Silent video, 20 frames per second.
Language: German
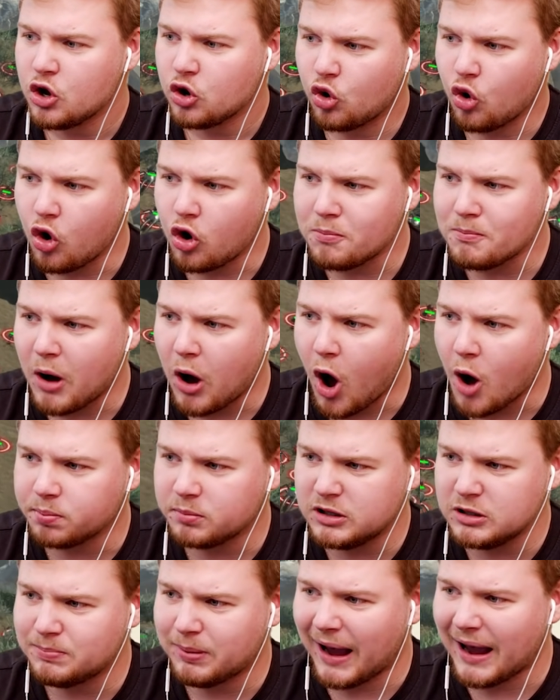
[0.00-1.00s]
Gucken mal,
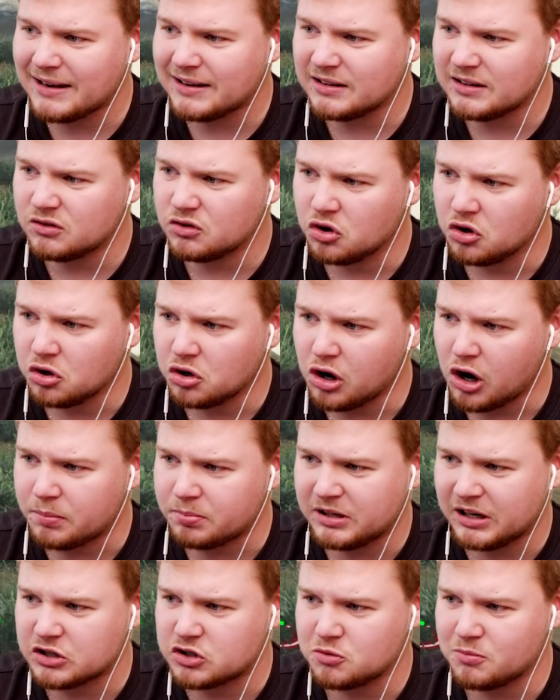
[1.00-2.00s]
ob die beiden,
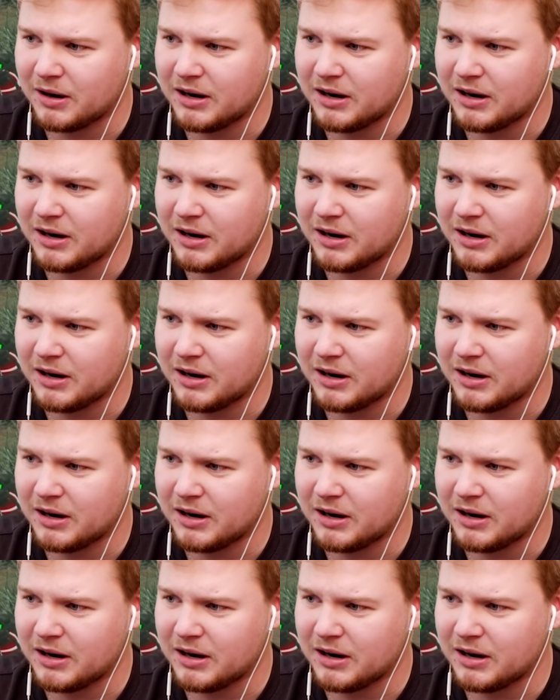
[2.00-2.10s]
ob die das